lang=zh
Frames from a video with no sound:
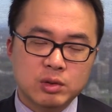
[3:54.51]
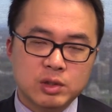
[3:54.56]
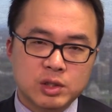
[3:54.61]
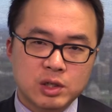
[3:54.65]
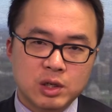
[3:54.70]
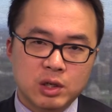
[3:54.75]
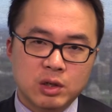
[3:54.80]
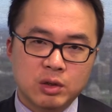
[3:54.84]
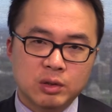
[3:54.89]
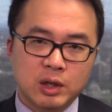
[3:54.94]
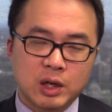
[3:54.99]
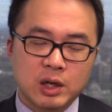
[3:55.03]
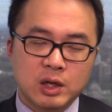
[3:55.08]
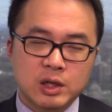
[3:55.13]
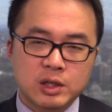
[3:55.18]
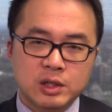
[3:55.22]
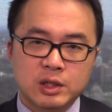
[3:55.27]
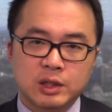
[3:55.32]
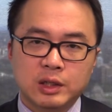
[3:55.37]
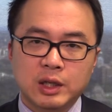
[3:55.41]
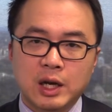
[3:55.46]
之后呢
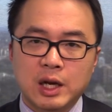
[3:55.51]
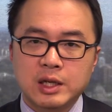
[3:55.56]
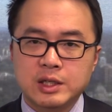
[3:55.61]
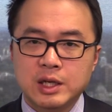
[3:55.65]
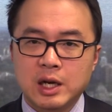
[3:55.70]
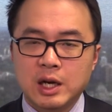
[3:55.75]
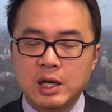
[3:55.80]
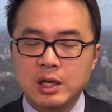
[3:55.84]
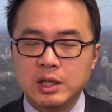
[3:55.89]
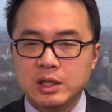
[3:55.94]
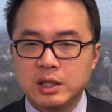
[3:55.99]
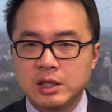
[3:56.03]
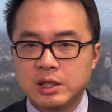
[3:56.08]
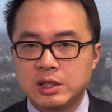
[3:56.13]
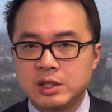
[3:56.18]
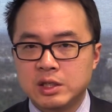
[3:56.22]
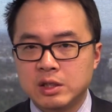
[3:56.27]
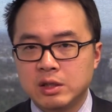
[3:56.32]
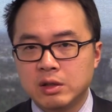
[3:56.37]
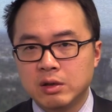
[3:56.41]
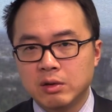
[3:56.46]
是大家一
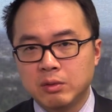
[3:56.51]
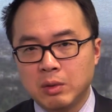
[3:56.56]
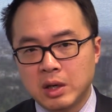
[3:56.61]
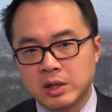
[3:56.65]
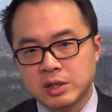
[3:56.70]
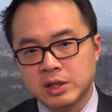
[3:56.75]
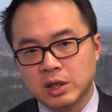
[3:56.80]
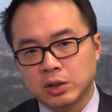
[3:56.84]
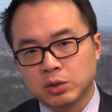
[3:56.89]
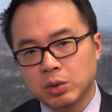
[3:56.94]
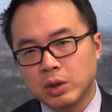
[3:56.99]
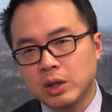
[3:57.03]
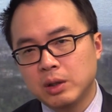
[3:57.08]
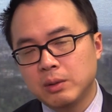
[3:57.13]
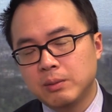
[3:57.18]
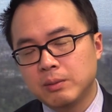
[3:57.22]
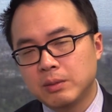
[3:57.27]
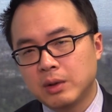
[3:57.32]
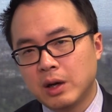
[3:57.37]
起往上推